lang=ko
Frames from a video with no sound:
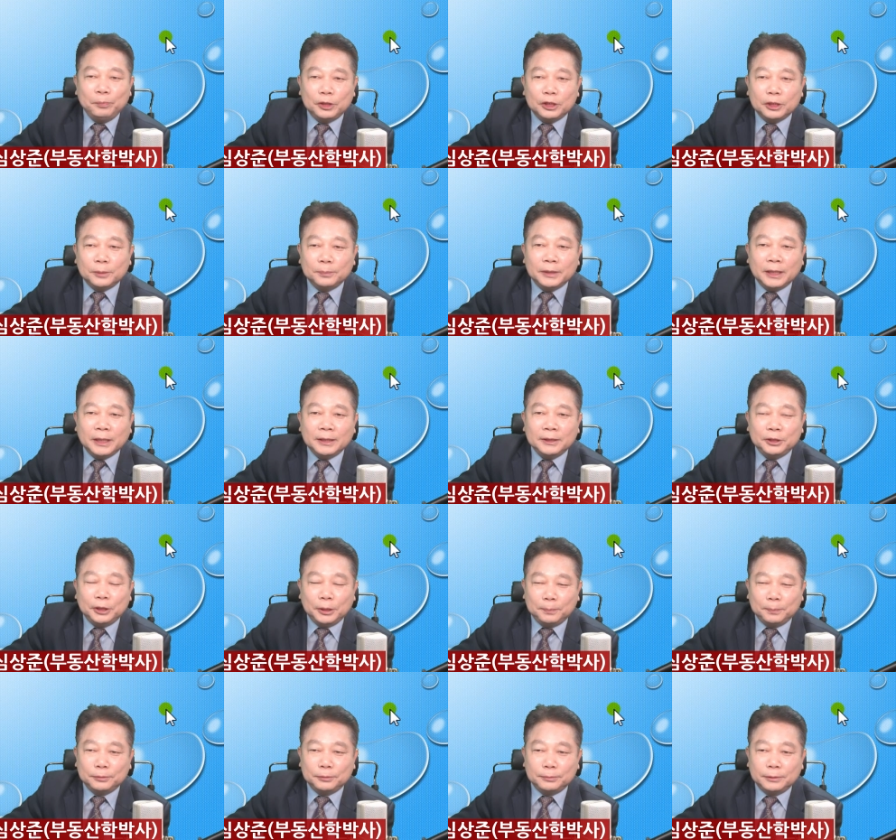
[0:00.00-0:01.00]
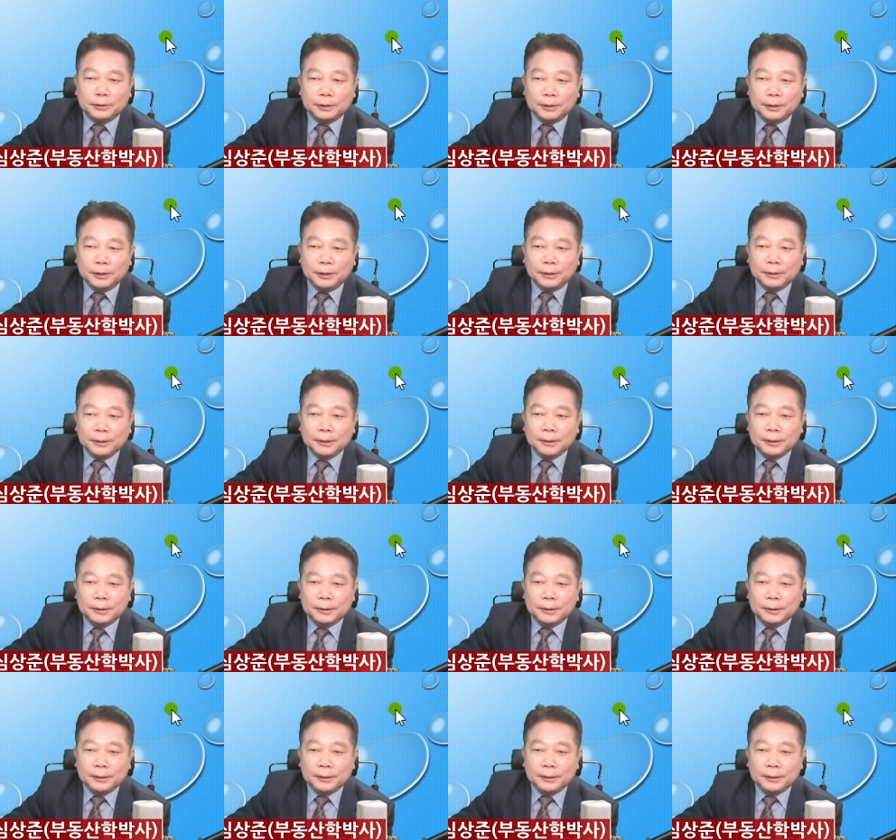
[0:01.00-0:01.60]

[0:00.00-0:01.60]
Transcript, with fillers: 첨단 제품을